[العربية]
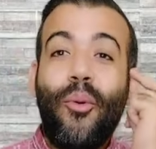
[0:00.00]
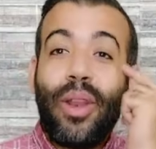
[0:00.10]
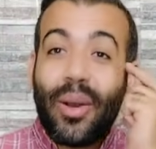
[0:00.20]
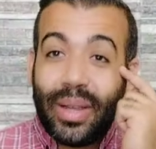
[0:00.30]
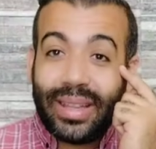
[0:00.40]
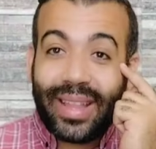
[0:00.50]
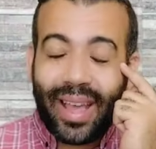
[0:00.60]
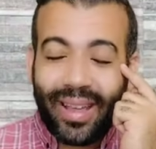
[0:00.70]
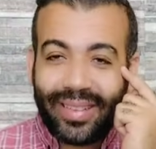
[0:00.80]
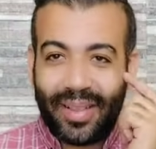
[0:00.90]
ولو
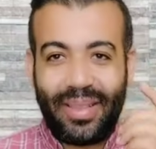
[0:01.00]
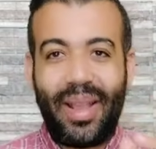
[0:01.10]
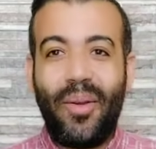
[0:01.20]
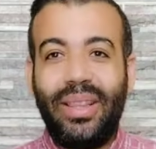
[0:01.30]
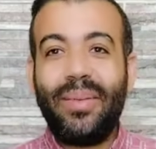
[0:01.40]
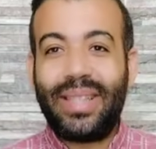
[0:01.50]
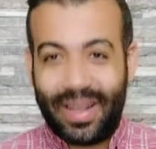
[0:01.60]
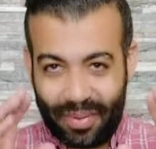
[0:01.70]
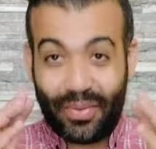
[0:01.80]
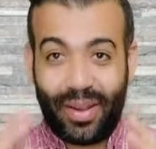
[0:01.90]
انت ده, ده لو انت
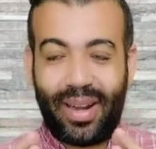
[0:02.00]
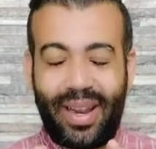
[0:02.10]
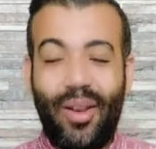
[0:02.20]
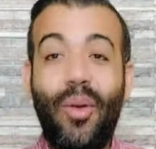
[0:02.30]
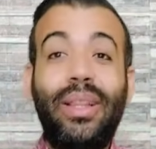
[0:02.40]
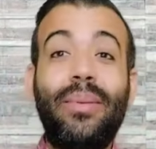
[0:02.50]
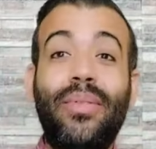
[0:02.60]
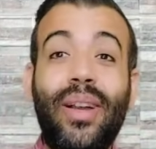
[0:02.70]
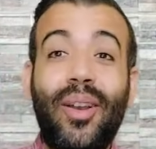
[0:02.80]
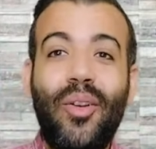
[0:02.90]
مثلا بتفكر كده لو انت
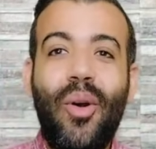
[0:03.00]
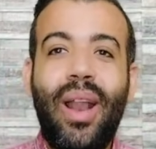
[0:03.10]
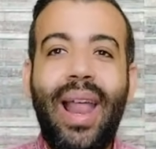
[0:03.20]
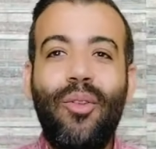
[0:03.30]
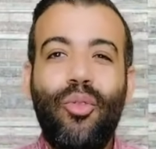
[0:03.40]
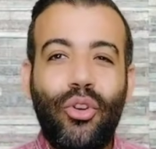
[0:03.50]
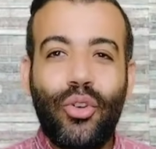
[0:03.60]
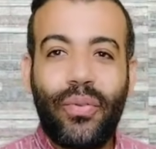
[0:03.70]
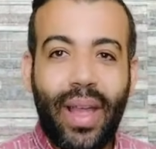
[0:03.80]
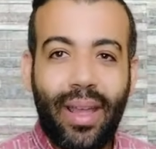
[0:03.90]
بتفكر ان هو قال له روح
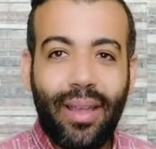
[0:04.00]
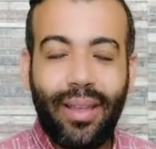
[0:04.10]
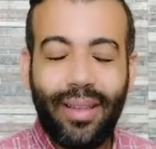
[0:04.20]
شوفها